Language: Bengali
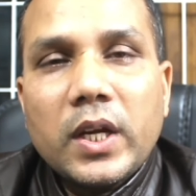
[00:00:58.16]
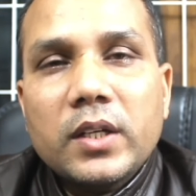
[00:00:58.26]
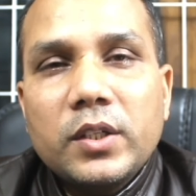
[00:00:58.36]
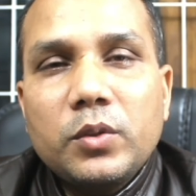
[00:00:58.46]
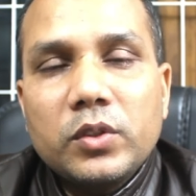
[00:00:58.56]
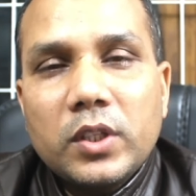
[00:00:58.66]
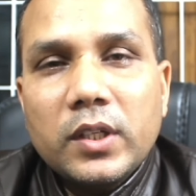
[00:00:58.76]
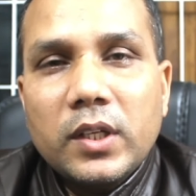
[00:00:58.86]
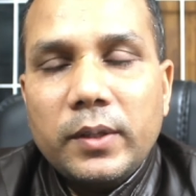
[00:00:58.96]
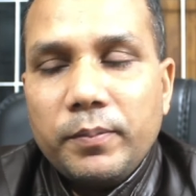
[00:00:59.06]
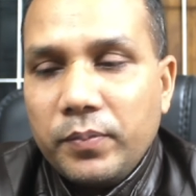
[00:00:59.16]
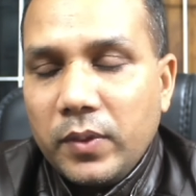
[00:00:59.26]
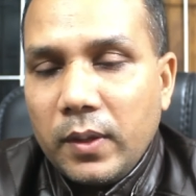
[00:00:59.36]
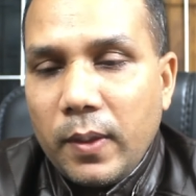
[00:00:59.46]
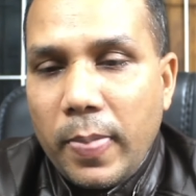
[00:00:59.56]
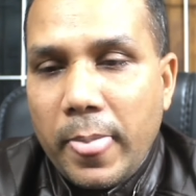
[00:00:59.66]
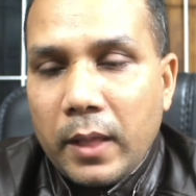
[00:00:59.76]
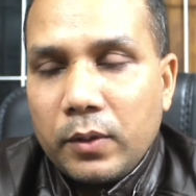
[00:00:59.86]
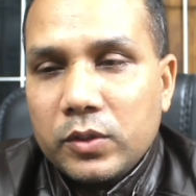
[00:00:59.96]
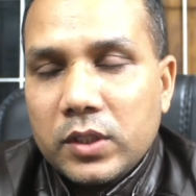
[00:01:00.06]
চাকরি করতে গেলে
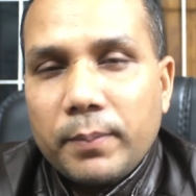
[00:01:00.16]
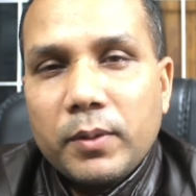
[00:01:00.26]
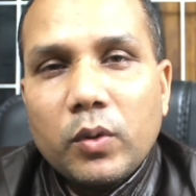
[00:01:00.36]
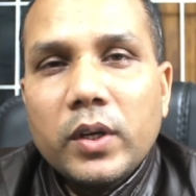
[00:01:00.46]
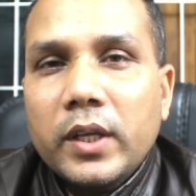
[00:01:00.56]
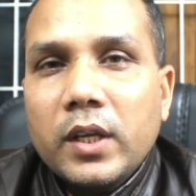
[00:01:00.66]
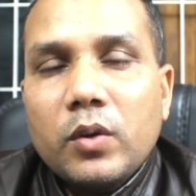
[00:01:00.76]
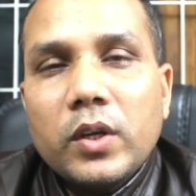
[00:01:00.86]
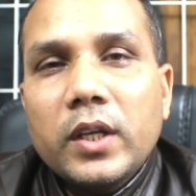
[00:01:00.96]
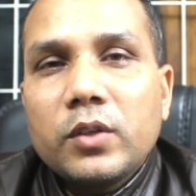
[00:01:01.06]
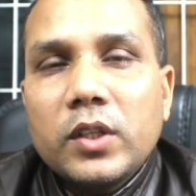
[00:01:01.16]
হচ্ছে আপনার অনেকের অনেকে